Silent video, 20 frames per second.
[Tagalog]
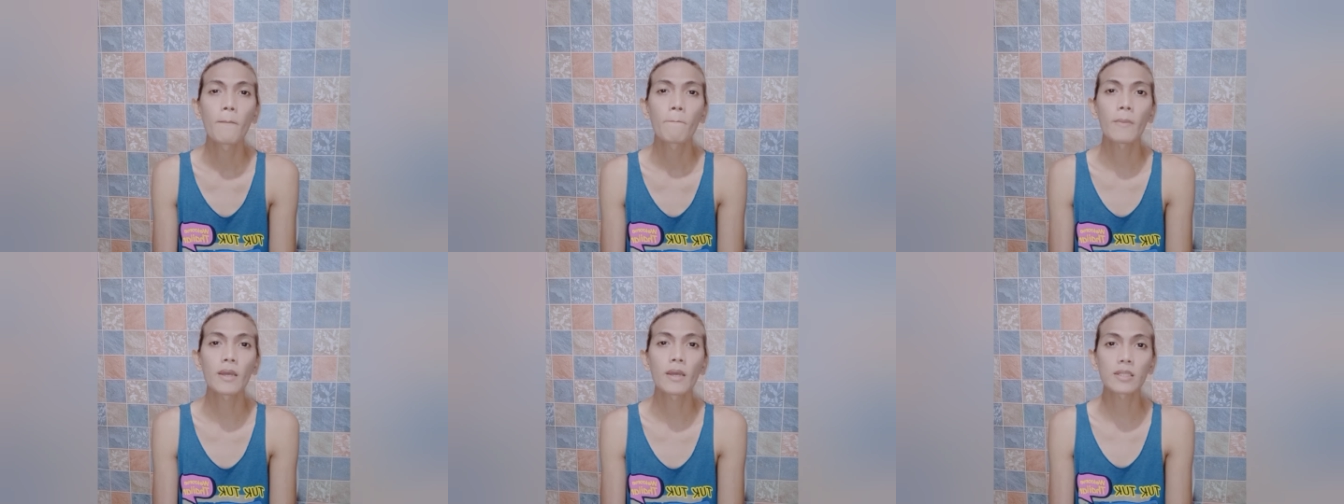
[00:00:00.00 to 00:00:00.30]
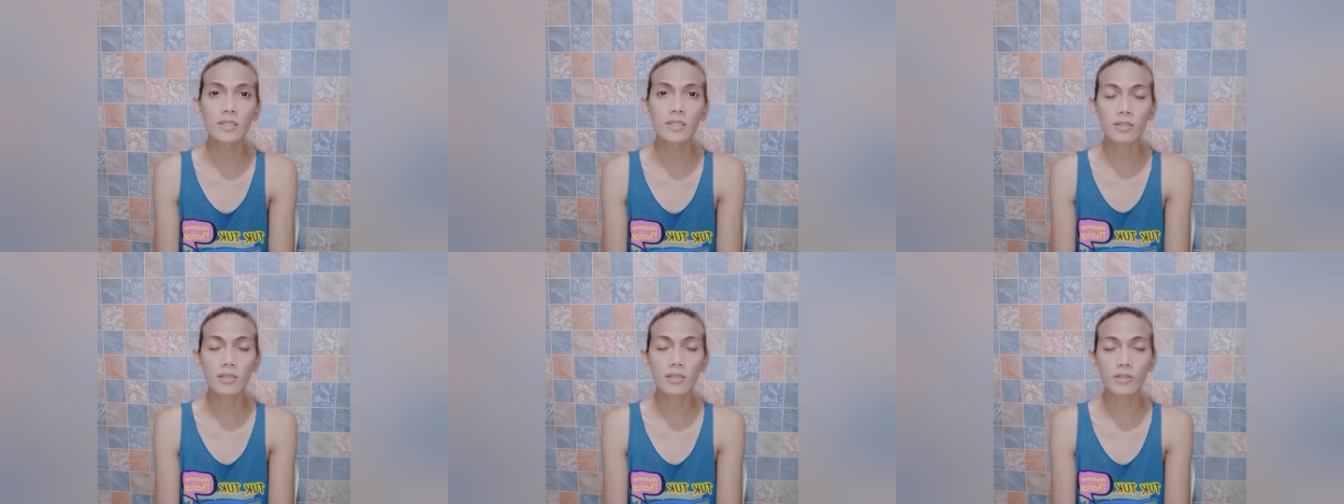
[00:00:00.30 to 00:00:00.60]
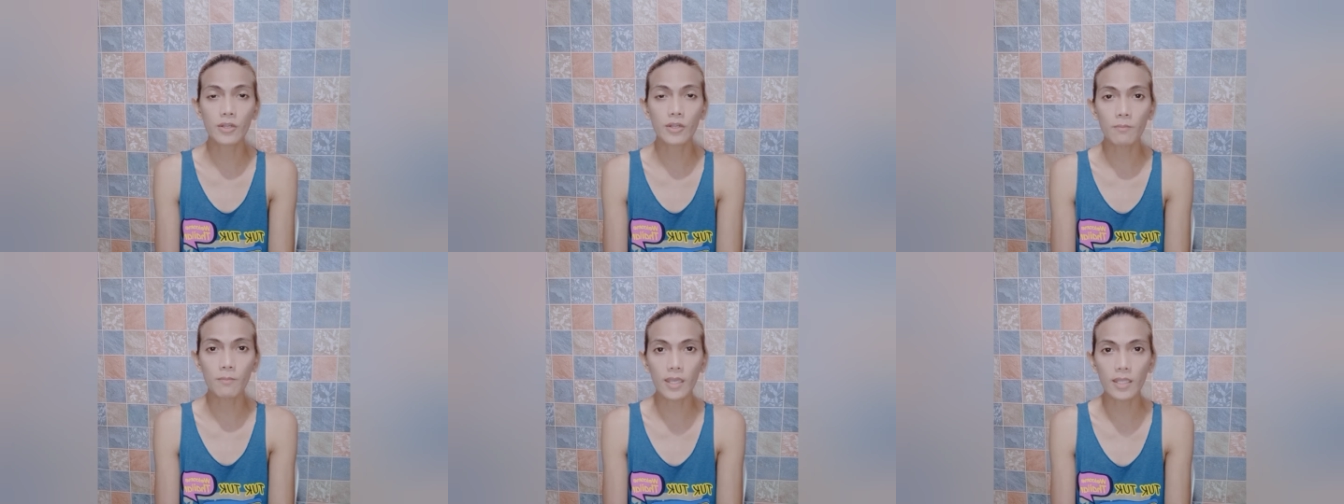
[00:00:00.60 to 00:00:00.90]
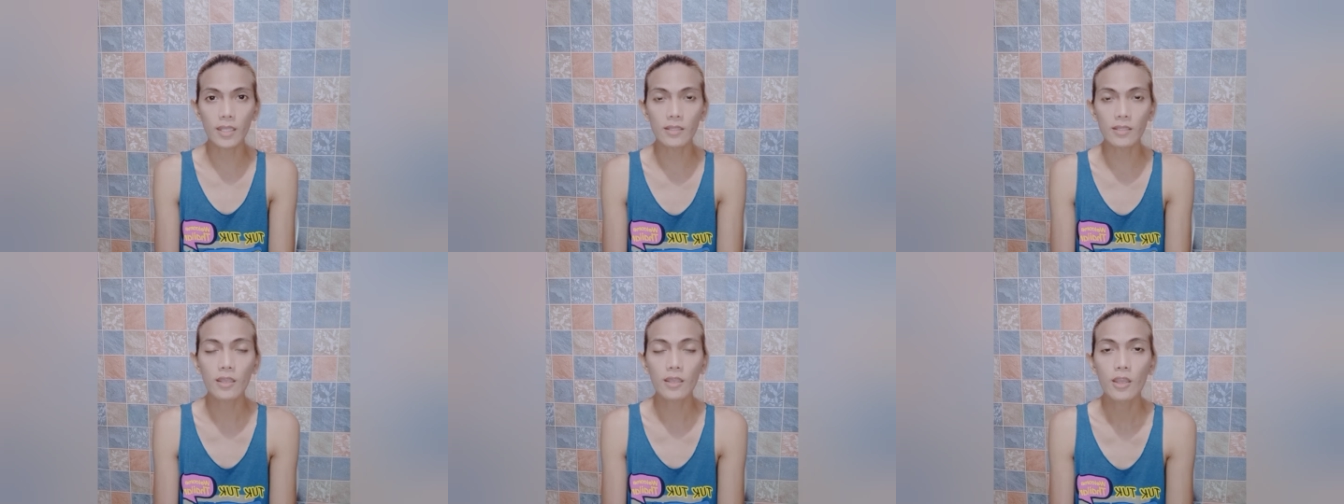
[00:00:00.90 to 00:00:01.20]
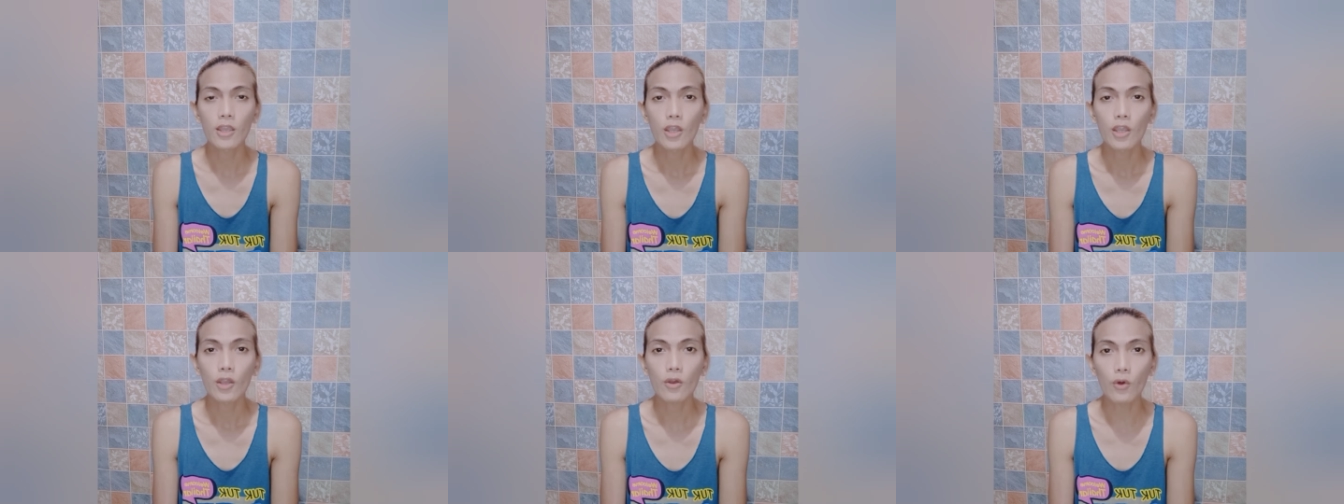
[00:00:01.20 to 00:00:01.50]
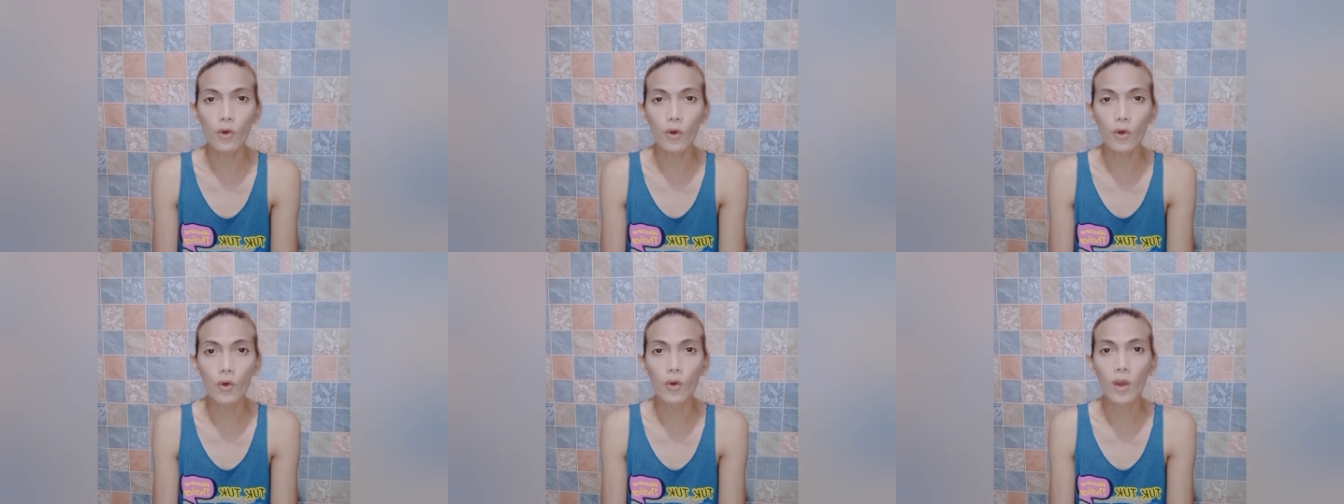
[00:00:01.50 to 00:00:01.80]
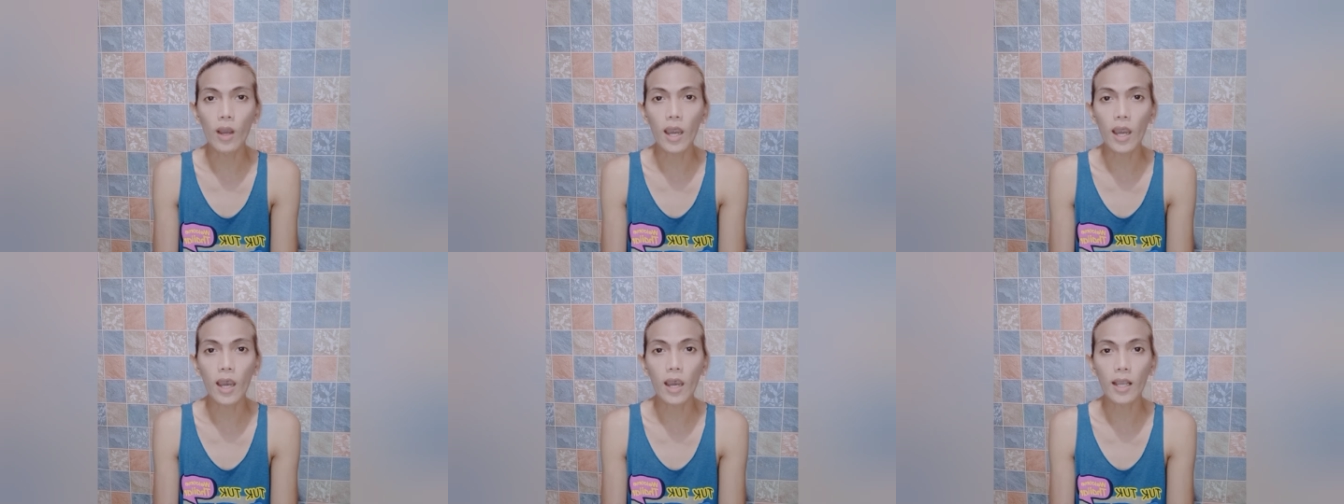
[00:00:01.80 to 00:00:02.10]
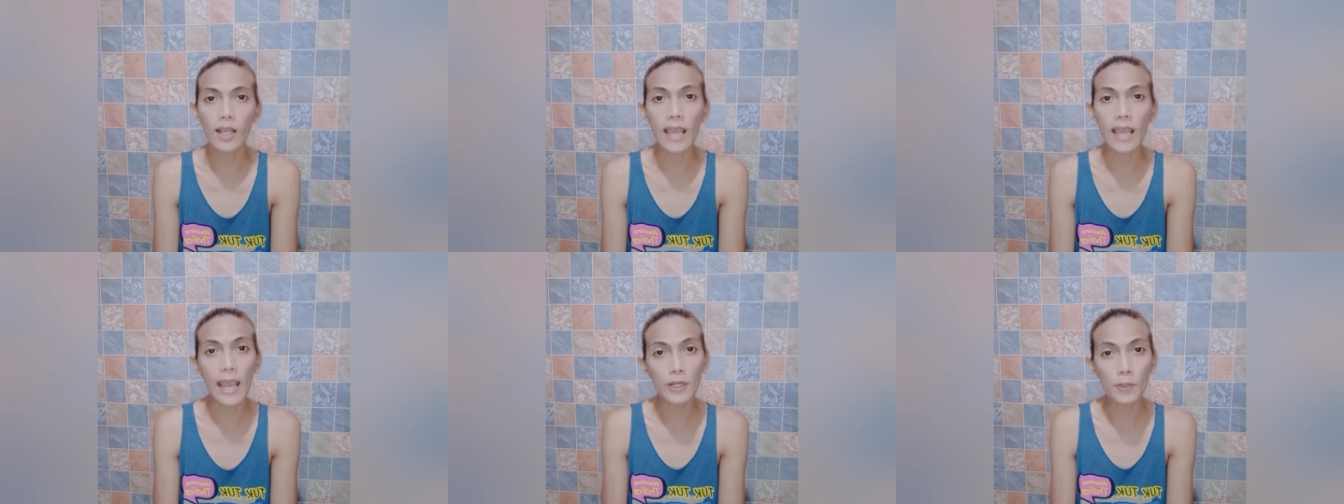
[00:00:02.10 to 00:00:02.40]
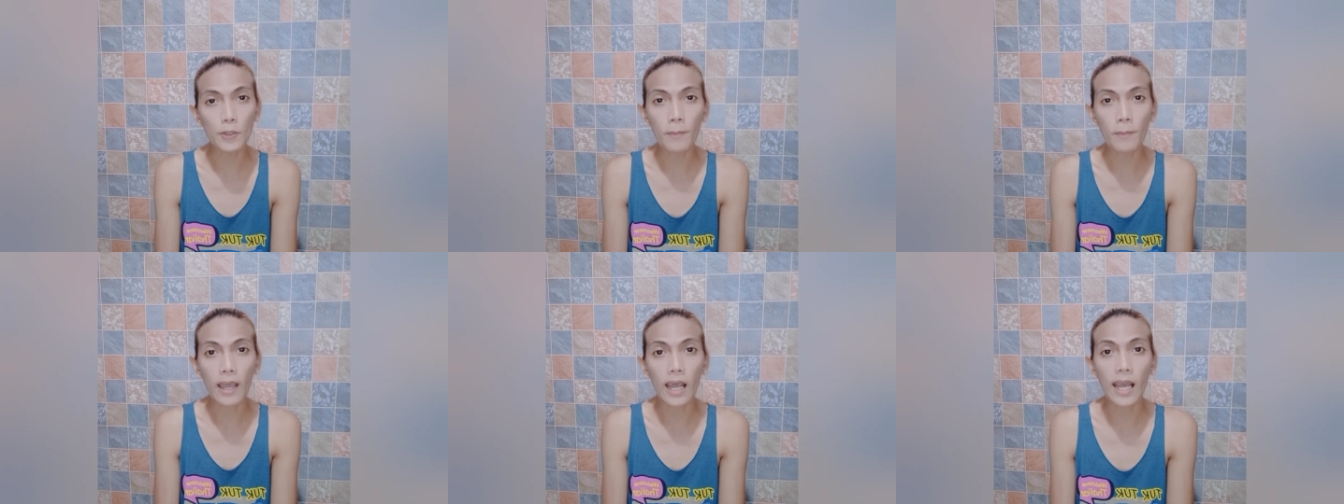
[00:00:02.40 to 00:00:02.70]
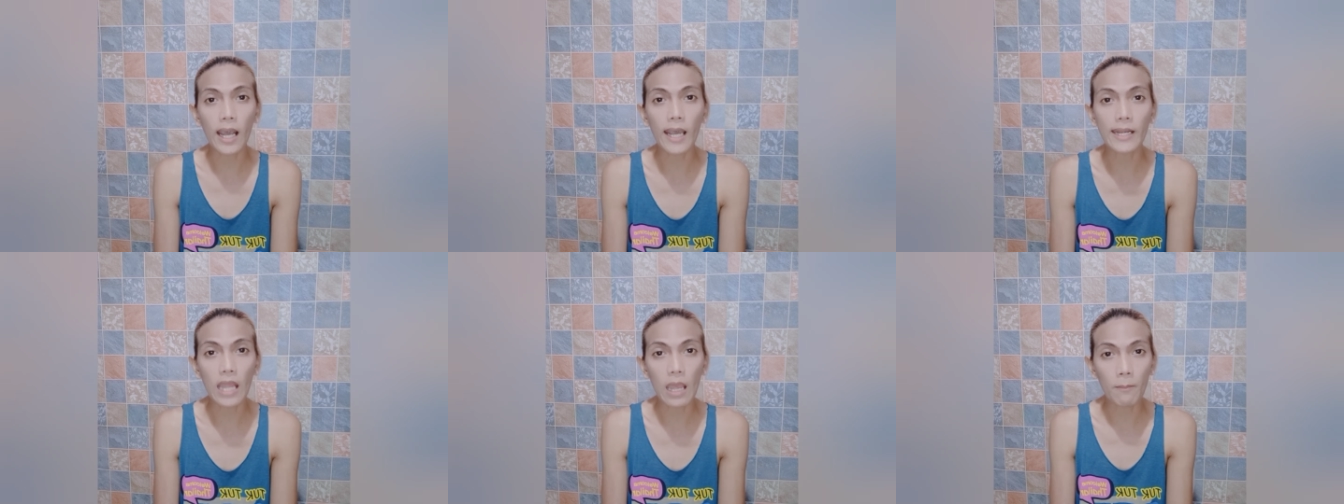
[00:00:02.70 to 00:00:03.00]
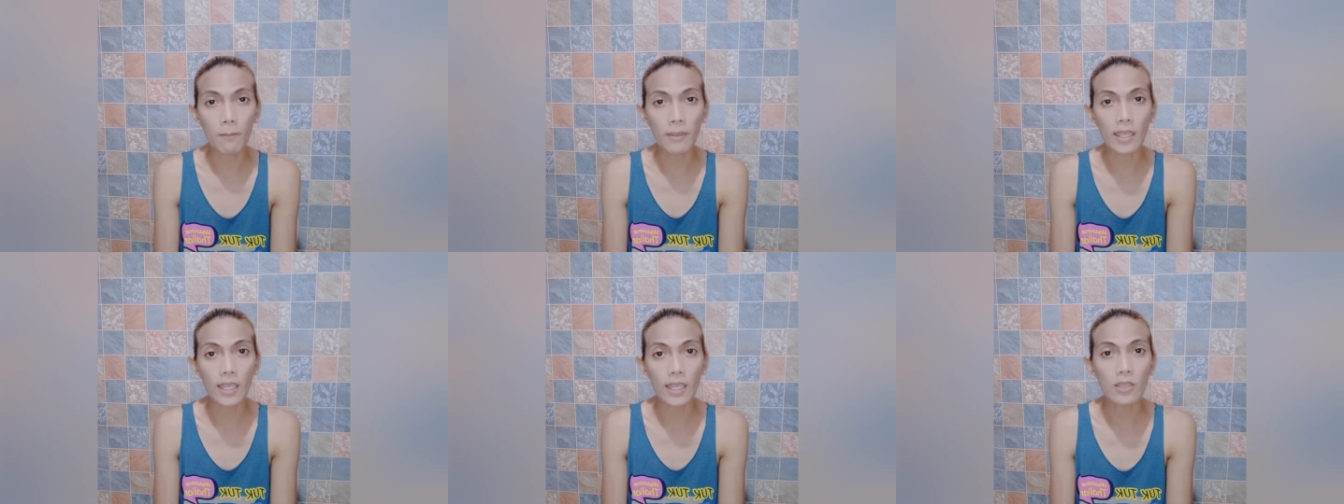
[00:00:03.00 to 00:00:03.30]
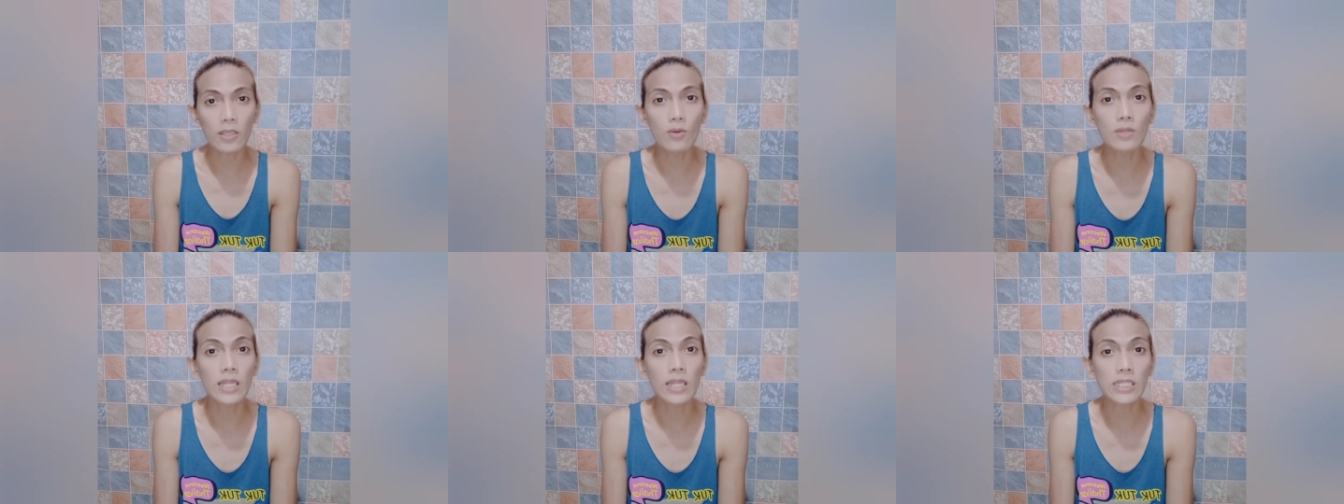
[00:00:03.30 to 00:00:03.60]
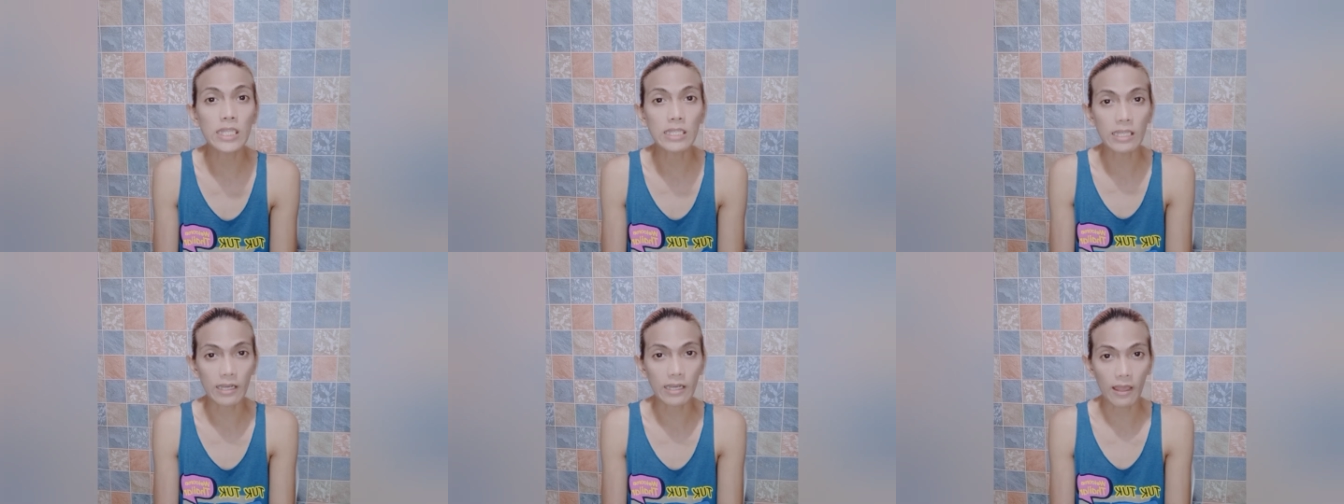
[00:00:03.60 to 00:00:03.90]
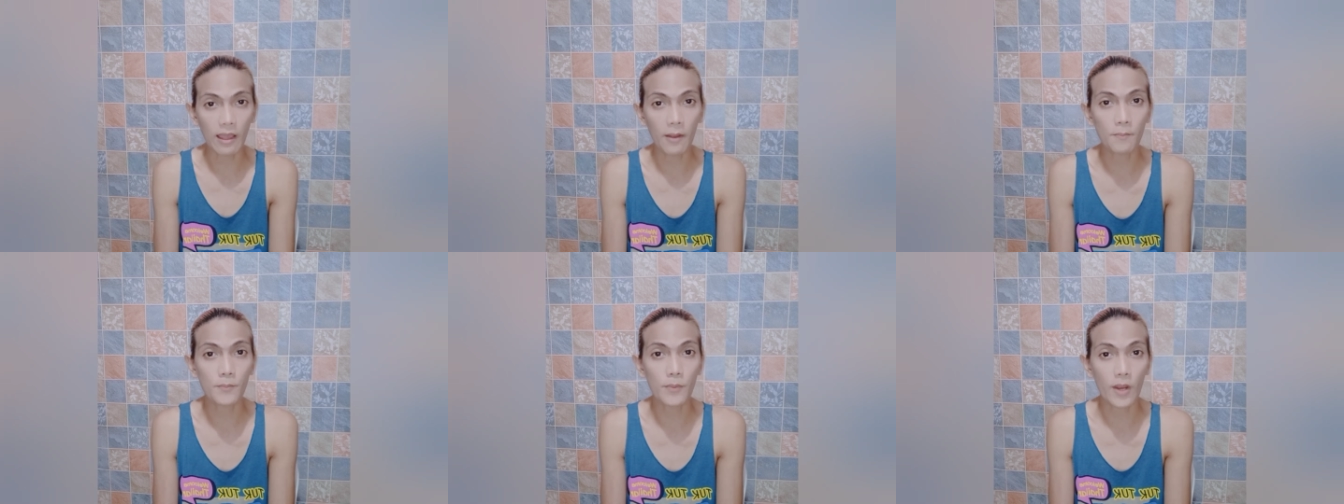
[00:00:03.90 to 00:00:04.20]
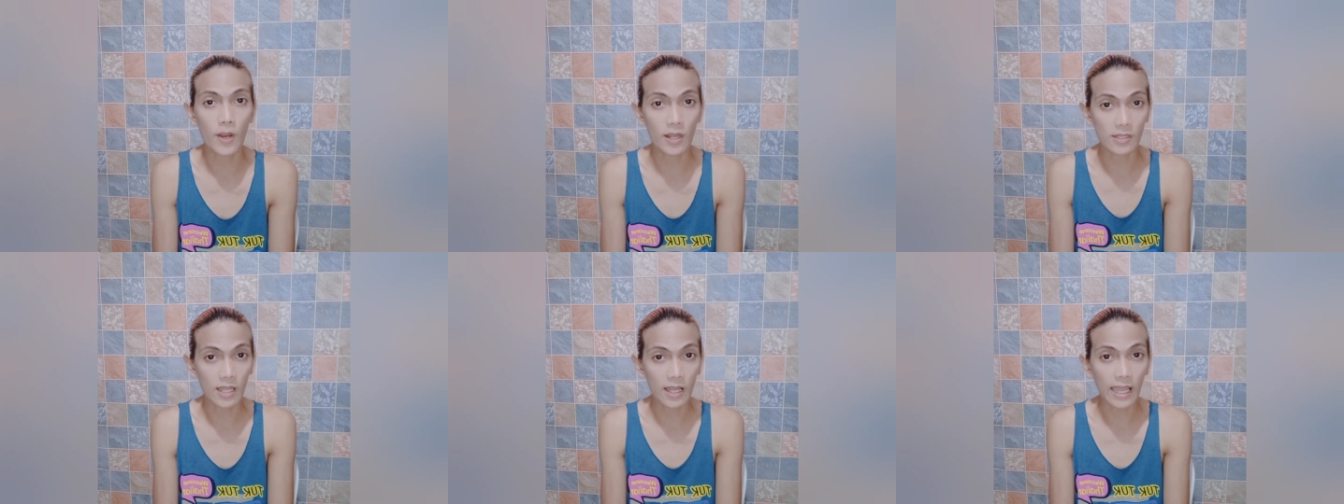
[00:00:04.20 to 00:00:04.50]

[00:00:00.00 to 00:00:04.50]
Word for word: madedetermine kung uh, gaano pa karami yung natitirang product